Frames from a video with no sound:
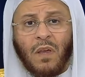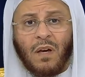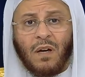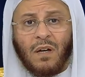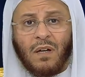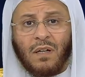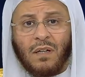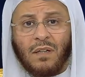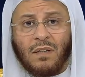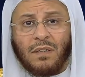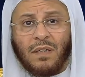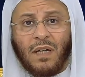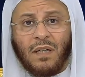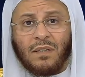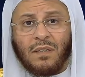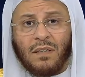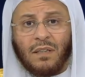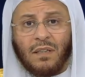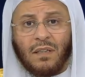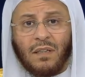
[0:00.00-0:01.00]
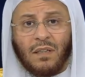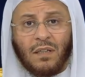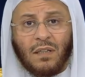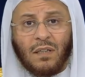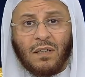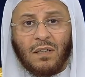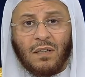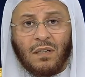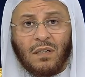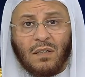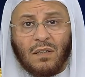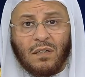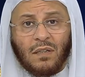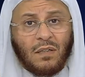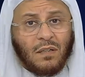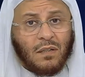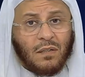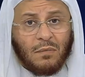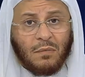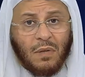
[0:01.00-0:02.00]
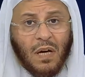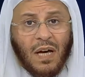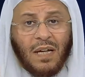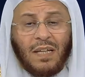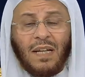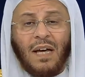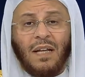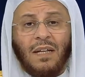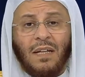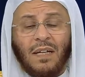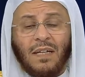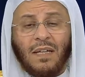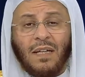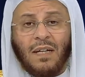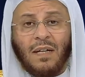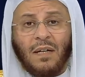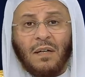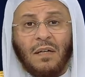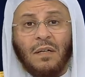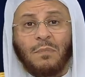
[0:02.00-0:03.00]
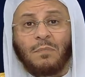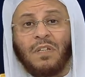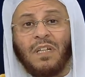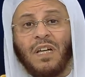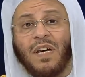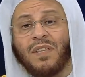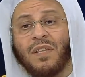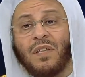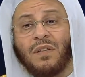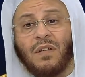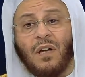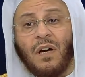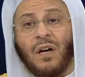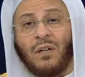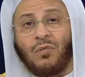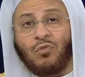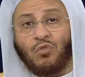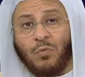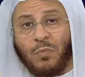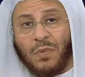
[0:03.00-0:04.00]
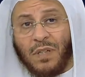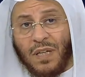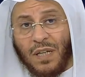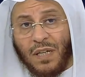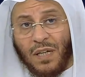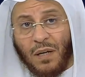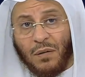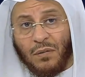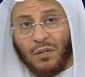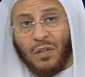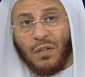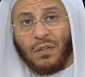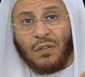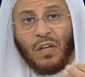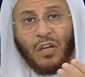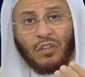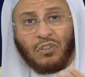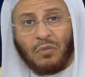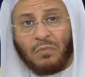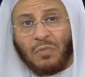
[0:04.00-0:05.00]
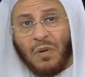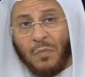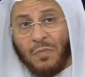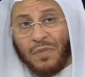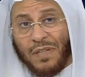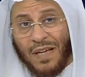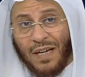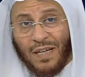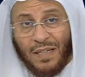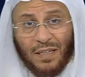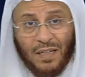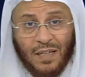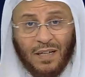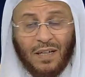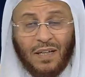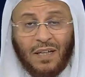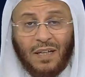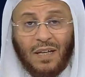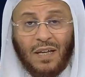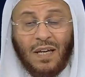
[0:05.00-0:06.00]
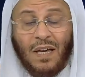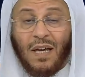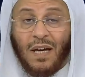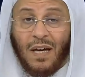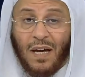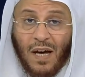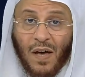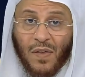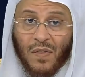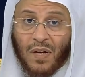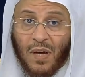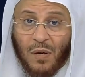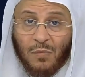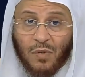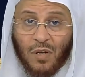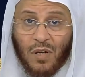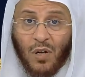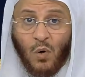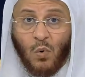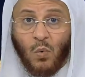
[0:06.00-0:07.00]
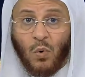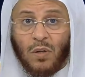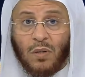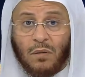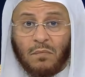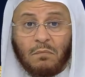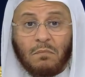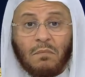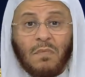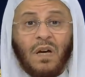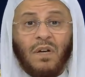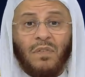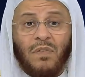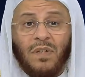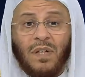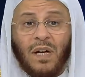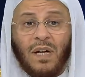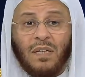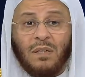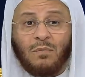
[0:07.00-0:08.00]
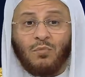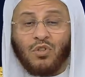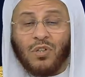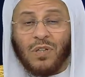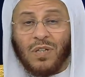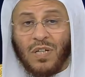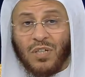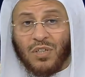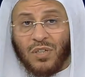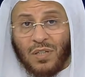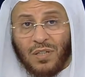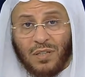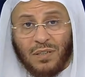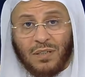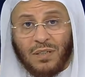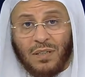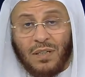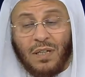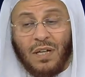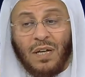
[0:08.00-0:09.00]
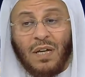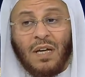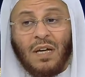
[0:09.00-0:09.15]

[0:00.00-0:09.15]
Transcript: آه، يعني آه، حلال لك من حيث التقدم اليها تخطبها من اهلها هذا الامر الاول ما في اي مشكله شرعيه